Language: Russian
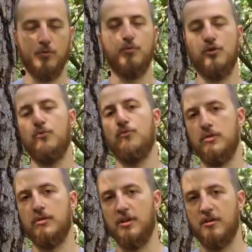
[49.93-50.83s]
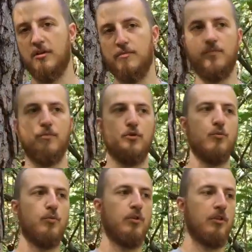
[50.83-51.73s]
почему вот так
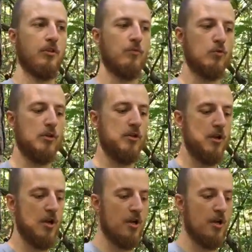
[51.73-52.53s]
почему мы от этого ушли